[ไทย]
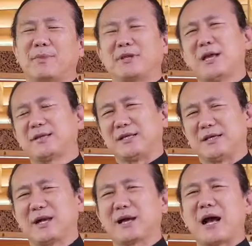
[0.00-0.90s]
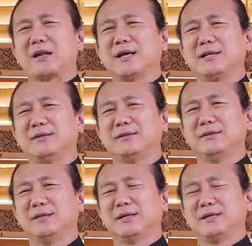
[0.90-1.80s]
ประเทศศรีลังกานั้น
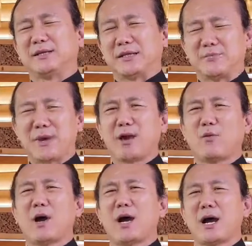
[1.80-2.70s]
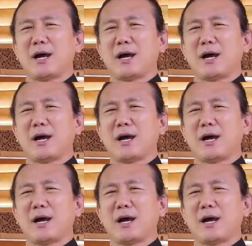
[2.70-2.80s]
ถึงแม้ว่า